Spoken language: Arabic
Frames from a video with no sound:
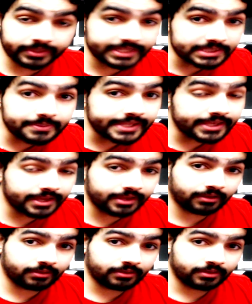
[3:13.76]
بالنسبه لي
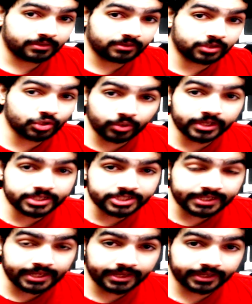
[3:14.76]
انا
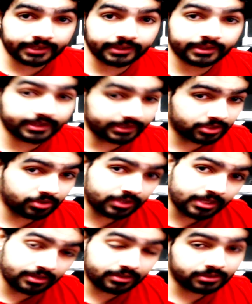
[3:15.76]
نوليدج الى اخره كنهضروا
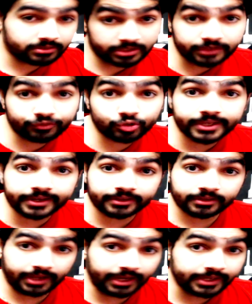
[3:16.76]
على النيفو ديالك
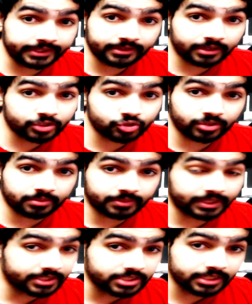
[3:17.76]
حاليا اكتويال ما
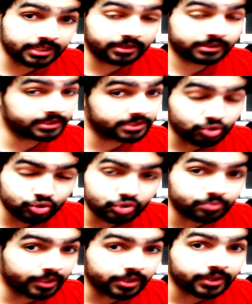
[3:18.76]
كنهضرش على لي زيتود
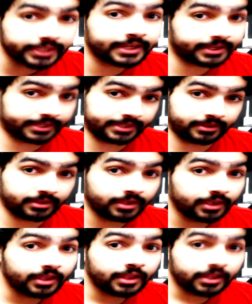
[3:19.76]
سوبيريور الى اخره
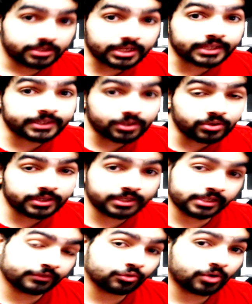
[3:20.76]
كنهضروا على
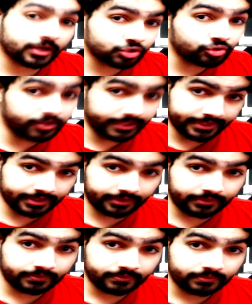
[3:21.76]
النيفو اكتويال
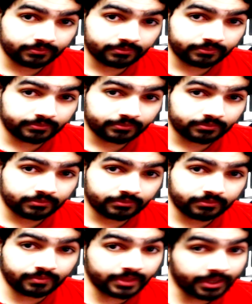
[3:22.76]
ديالك
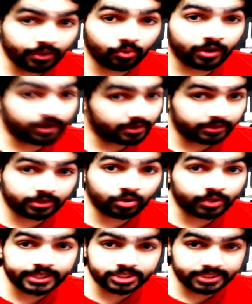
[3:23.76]
اللي هو
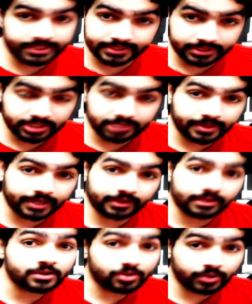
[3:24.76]
كوليج ليسي شي حاجه بحال
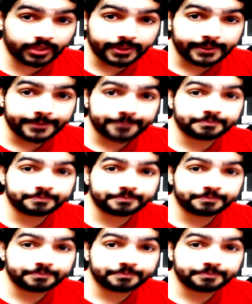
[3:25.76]
هكا اوكي